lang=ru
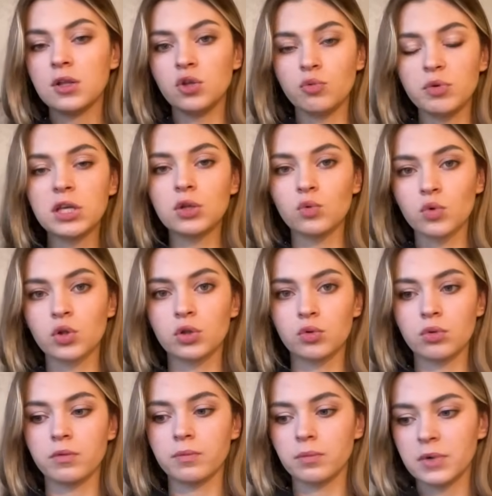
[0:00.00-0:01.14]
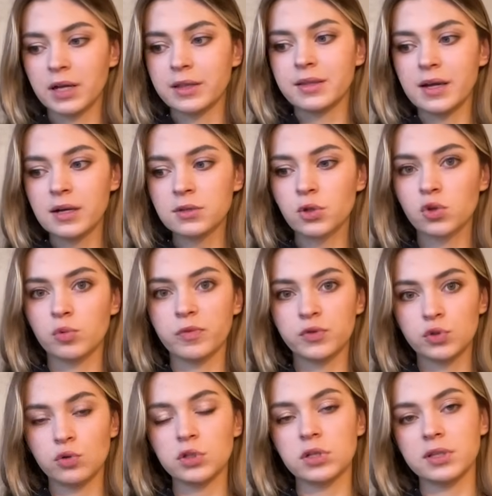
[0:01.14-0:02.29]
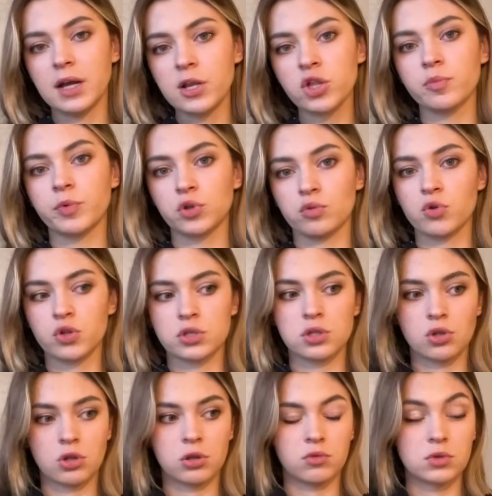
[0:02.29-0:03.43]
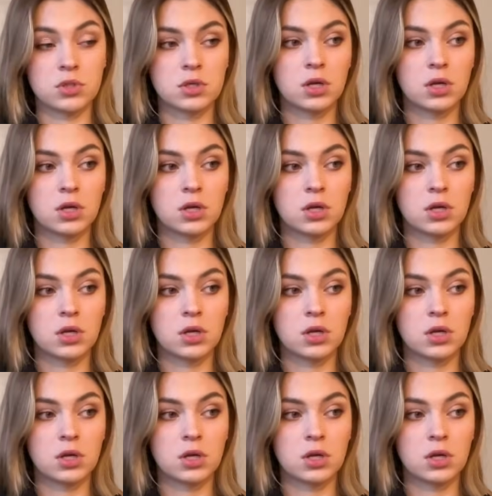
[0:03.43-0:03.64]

но мне нужен тут контакт, чтобы все это дальше потом уже сошлось.